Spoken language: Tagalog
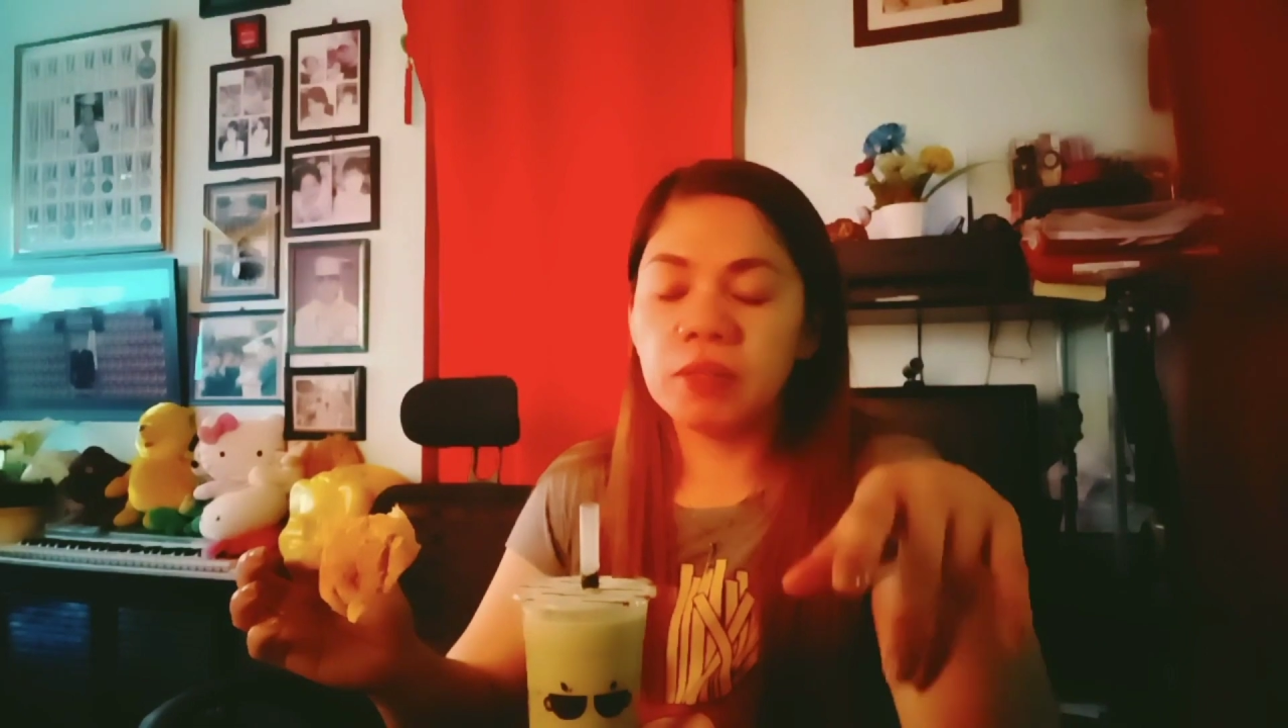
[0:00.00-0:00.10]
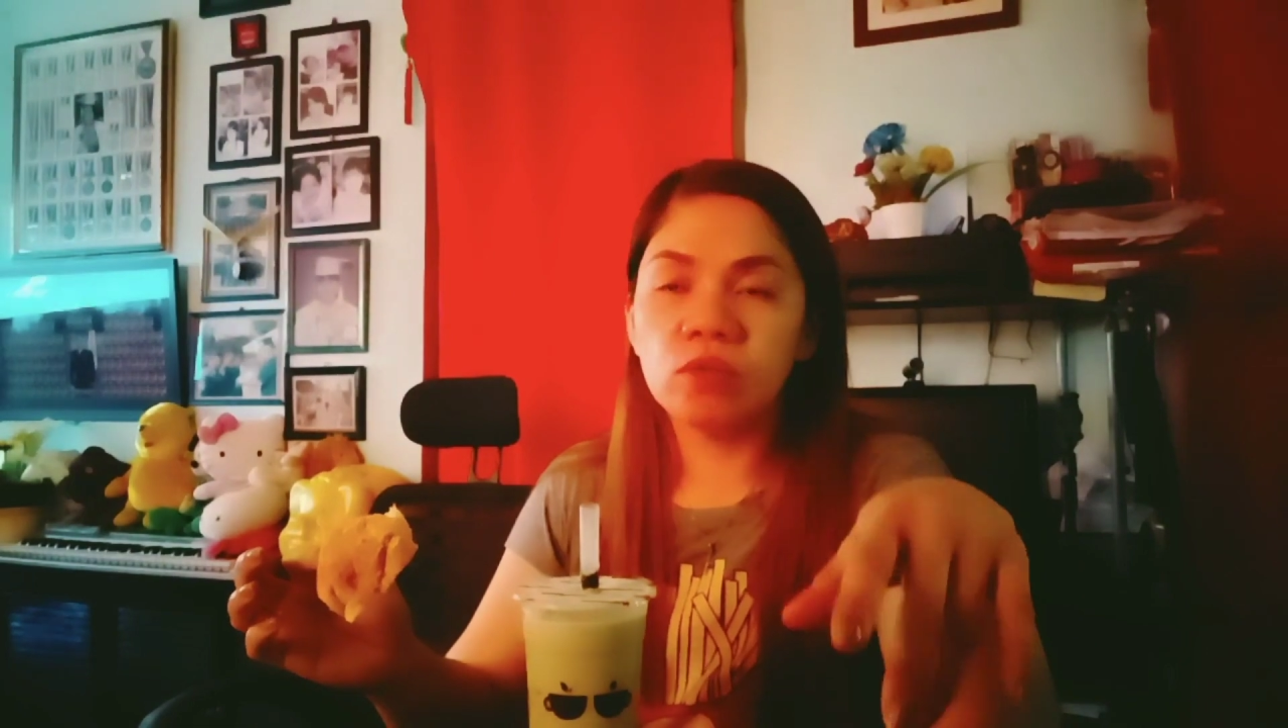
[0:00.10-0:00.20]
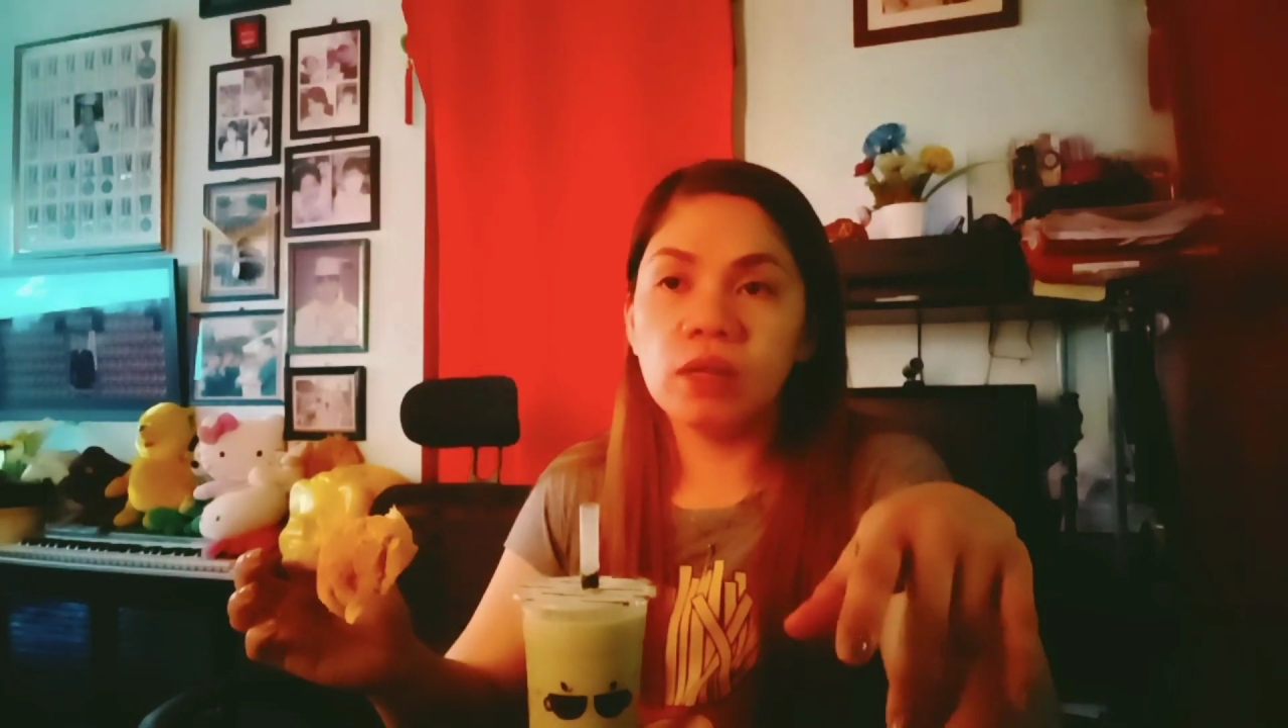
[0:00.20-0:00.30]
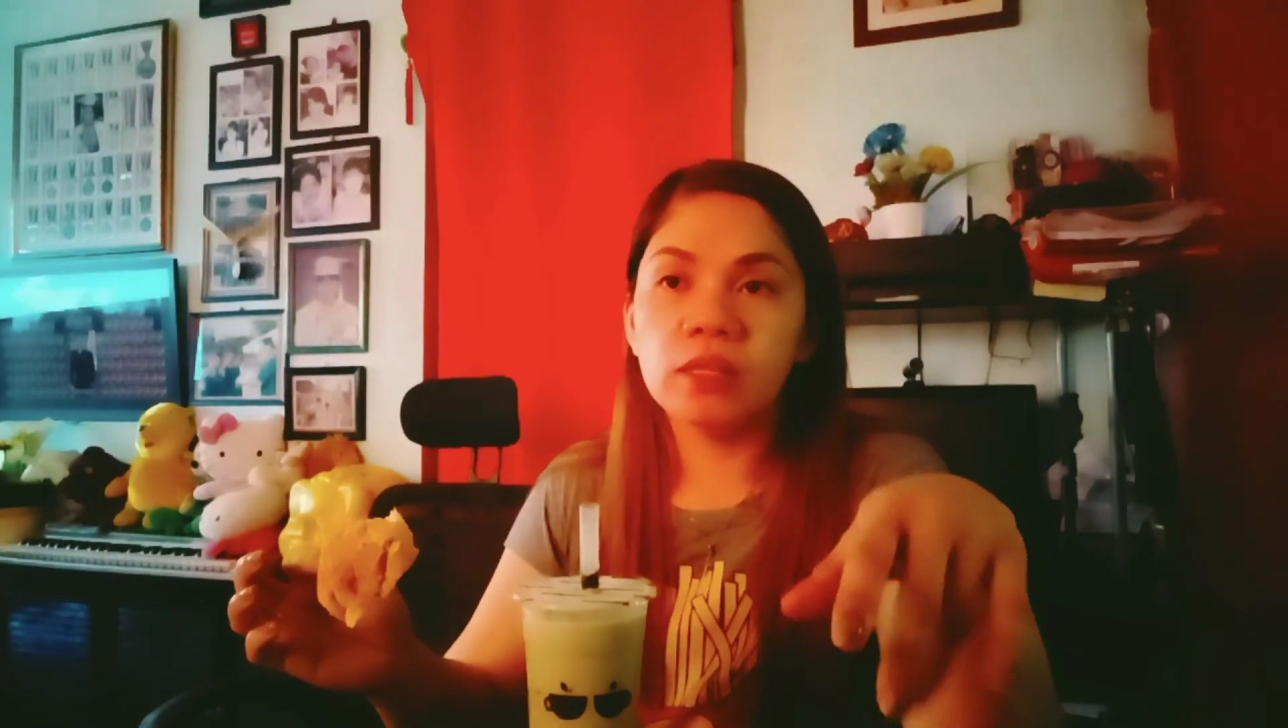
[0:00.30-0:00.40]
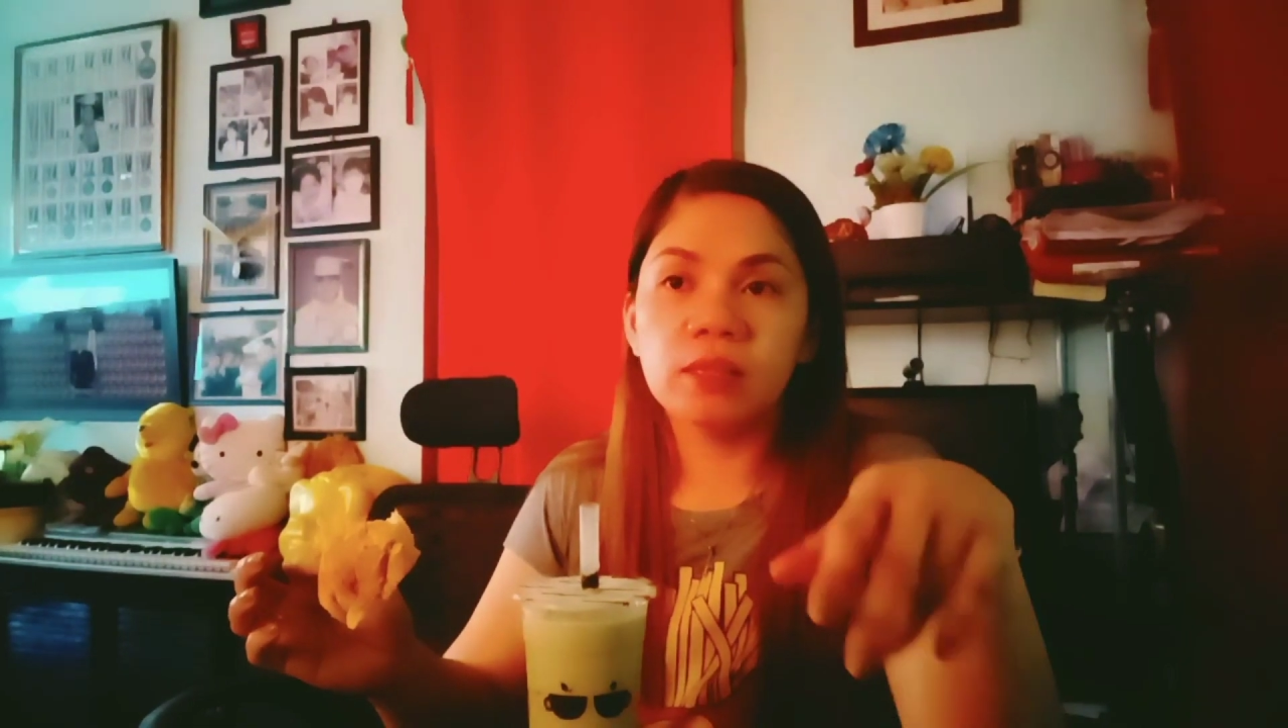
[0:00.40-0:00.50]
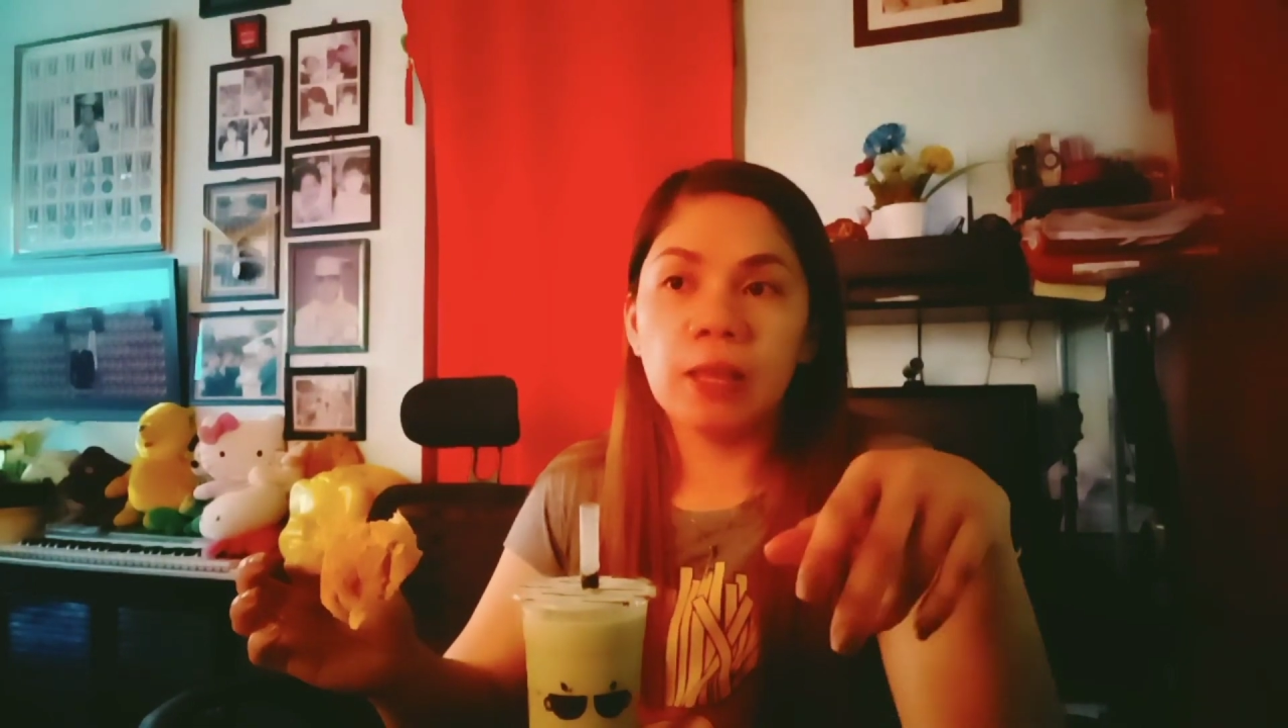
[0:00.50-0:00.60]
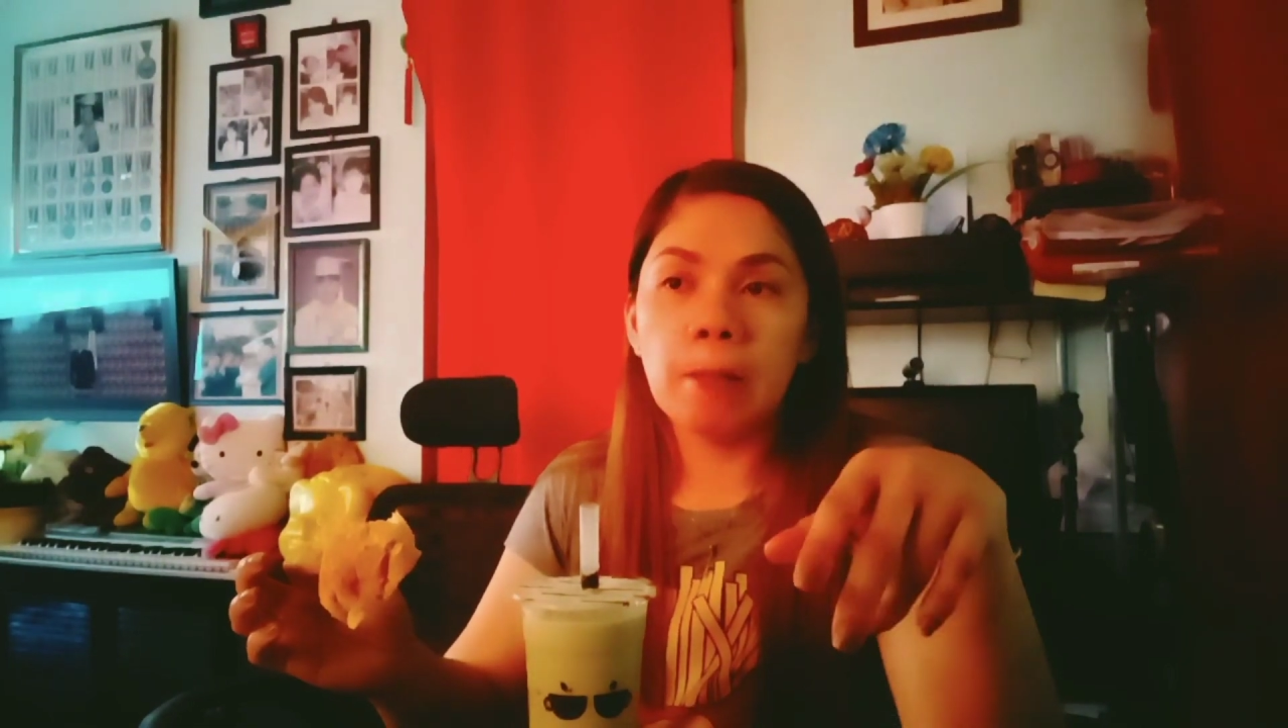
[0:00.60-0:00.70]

ulit de.